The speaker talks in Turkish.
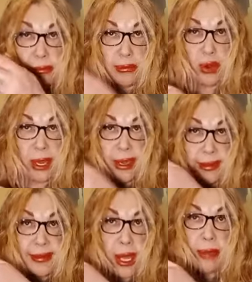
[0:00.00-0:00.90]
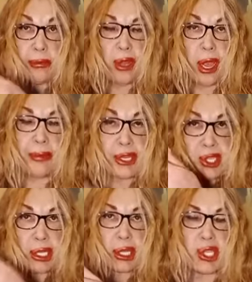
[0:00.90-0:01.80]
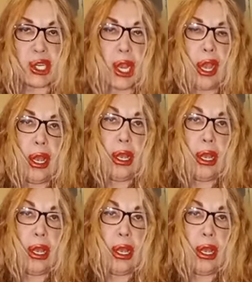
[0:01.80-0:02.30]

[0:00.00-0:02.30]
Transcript: buraya İstanbul'a Beşiktaş'a